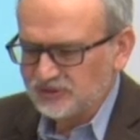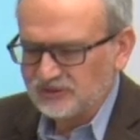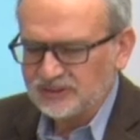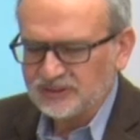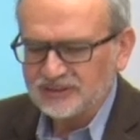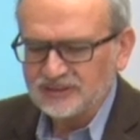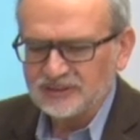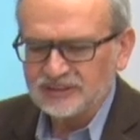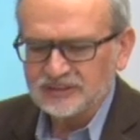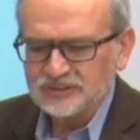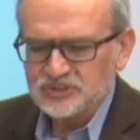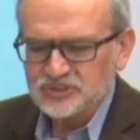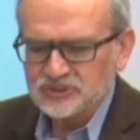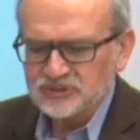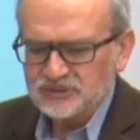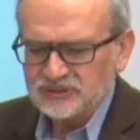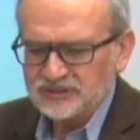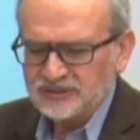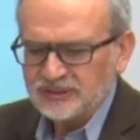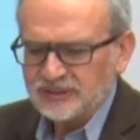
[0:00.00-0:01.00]
de
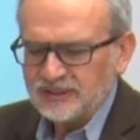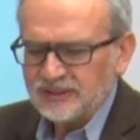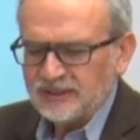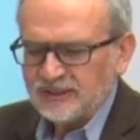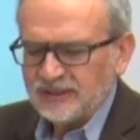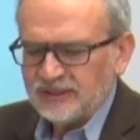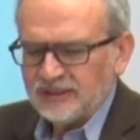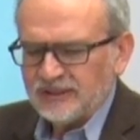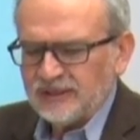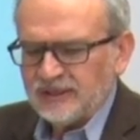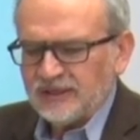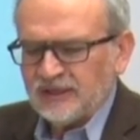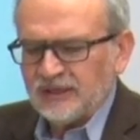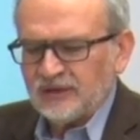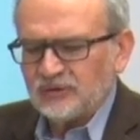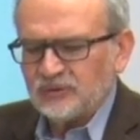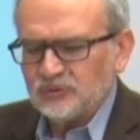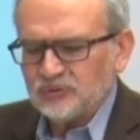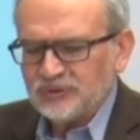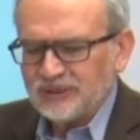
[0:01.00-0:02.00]
derechos,
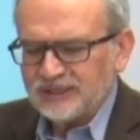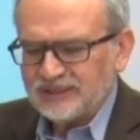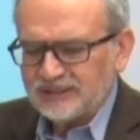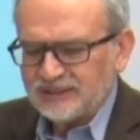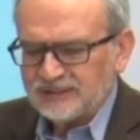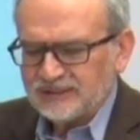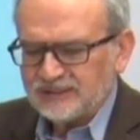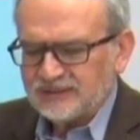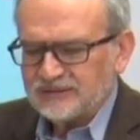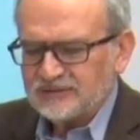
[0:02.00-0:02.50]
una